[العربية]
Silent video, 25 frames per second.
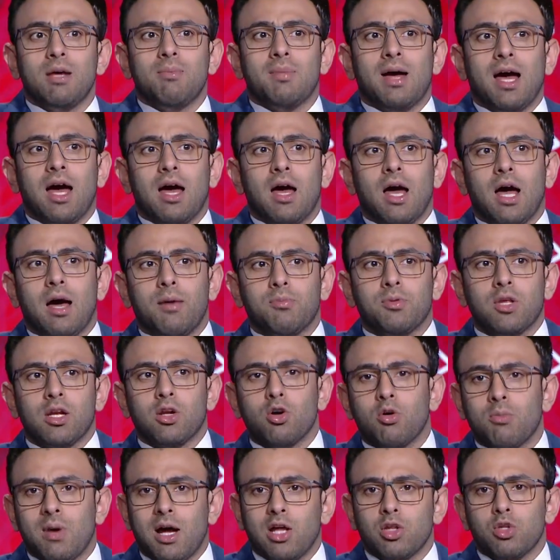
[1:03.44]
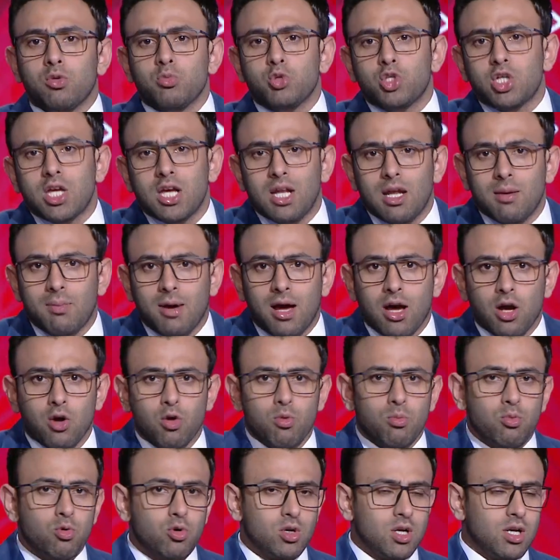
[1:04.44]
مع عبد الله جمعه عنده مشكله مع
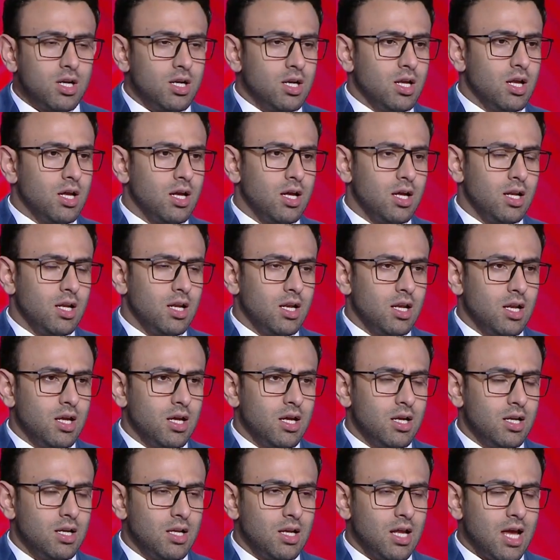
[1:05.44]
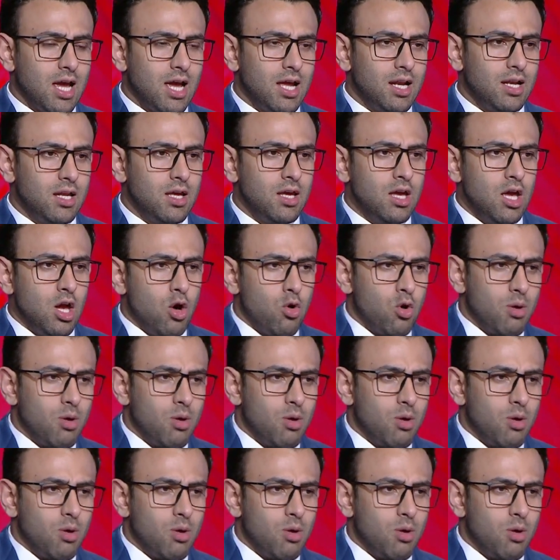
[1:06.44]
جمهور الـ الـ الاهلي